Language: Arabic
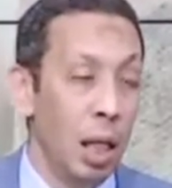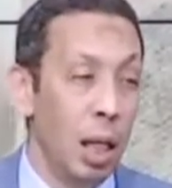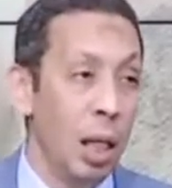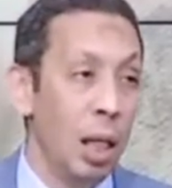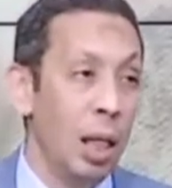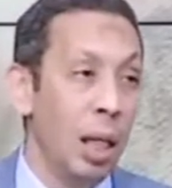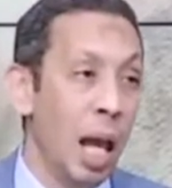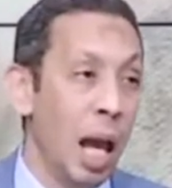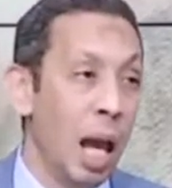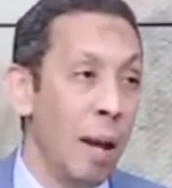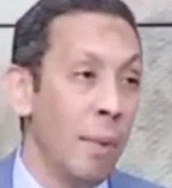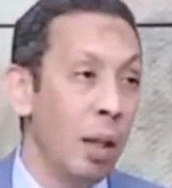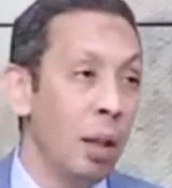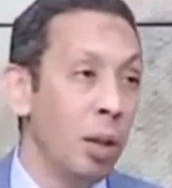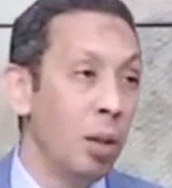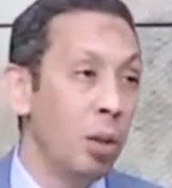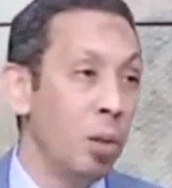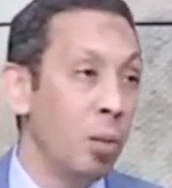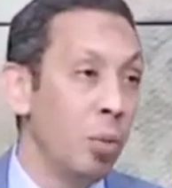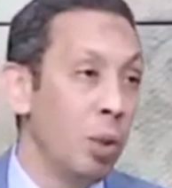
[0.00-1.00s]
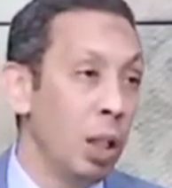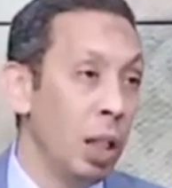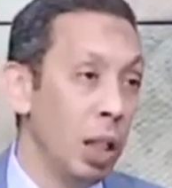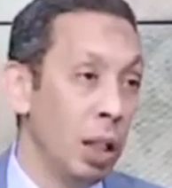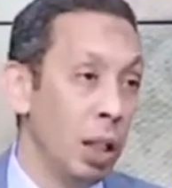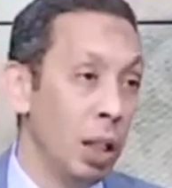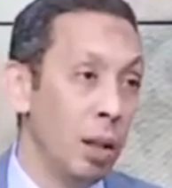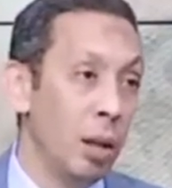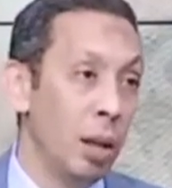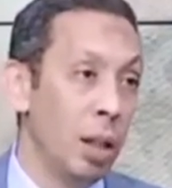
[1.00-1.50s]
الامد الطويل
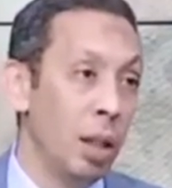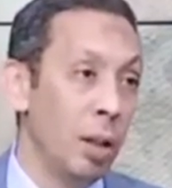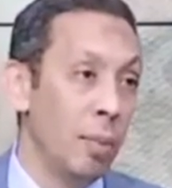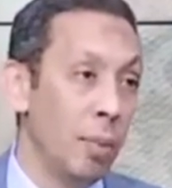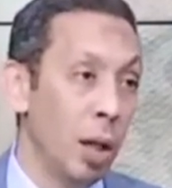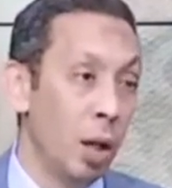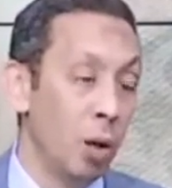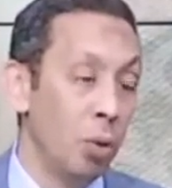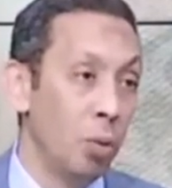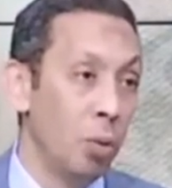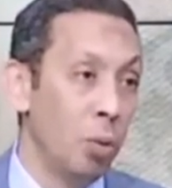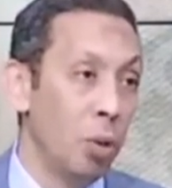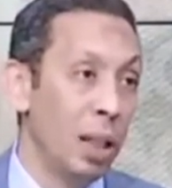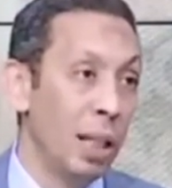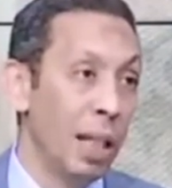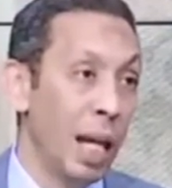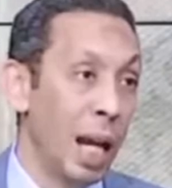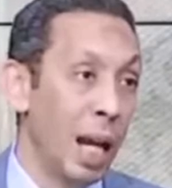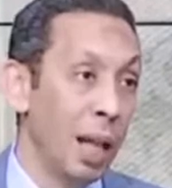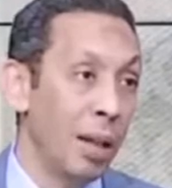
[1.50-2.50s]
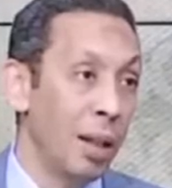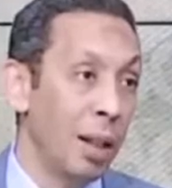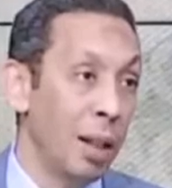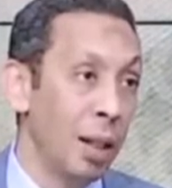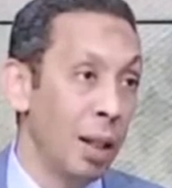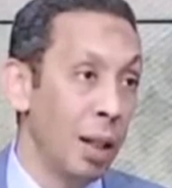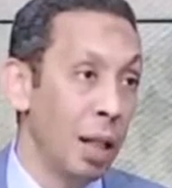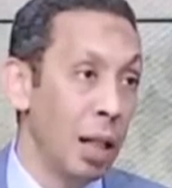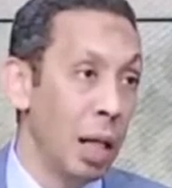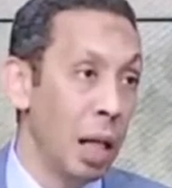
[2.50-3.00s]
اللي, اللي بياخدوه الجهات
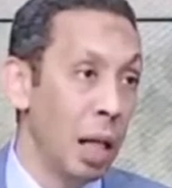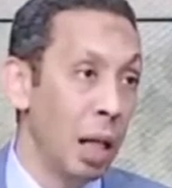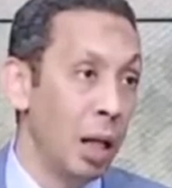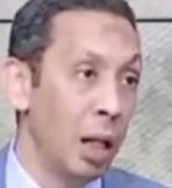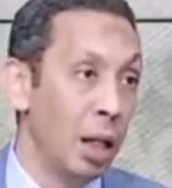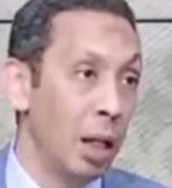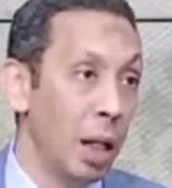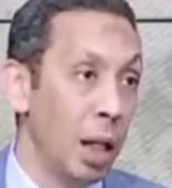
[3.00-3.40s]
اللي,